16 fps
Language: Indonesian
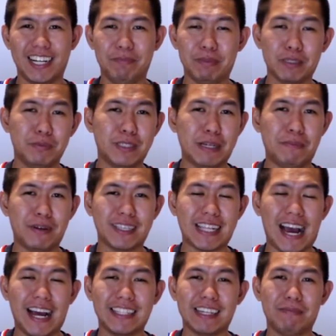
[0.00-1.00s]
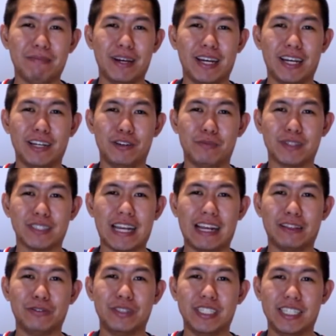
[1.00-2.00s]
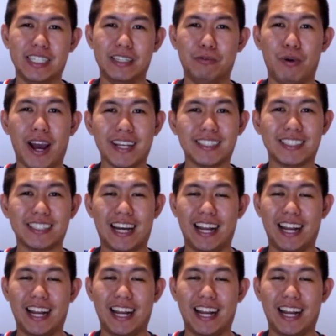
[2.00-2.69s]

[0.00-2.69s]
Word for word: Clippers bisa bertahan sampai nomor satu di West,